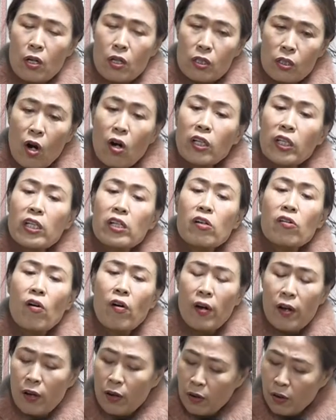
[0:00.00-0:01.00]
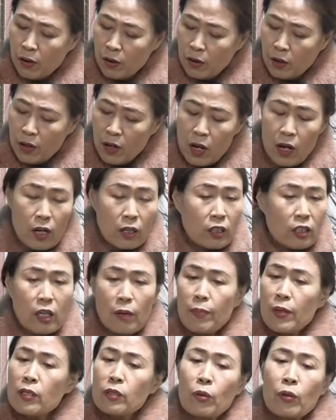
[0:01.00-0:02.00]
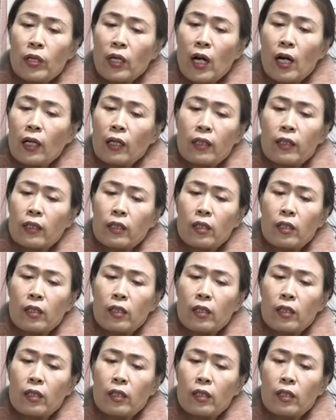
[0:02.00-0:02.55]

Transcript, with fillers: 섞이는 거예요. 그러면 소리가